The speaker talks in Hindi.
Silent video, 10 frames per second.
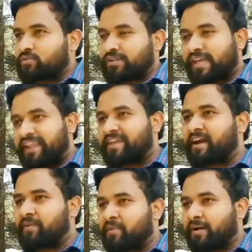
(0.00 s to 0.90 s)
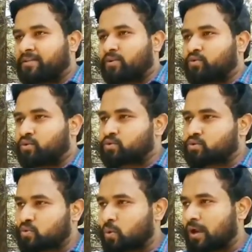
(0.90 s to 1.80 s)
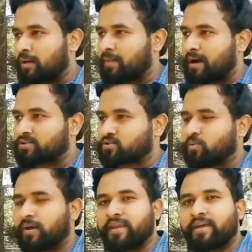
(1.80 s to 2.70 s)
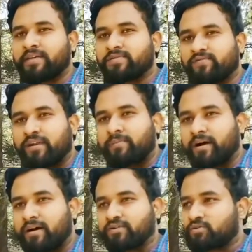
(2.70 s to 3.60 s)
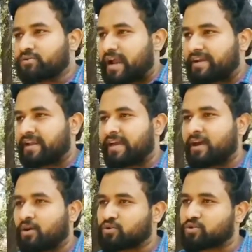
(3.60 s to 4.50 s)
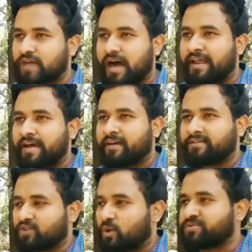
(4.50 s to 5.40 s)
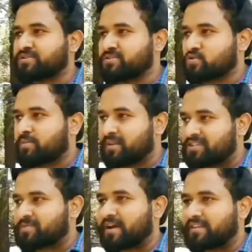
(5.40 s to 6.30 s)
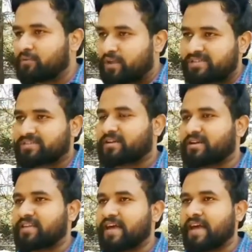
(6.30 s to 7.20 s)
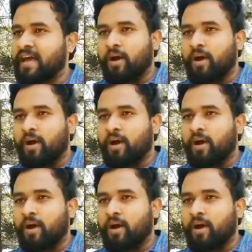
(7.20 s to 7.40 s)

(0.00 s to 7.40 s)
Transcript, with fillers: तैयारी की अगर मैं बात करूँ तो 16 मार्च को मैंने इस फिल्म का जो टाइटल है और जो सार है सिनॉप्सिस जिसको हम इंग्लिश में कहते हैं वो रजिस्टर कर दिया है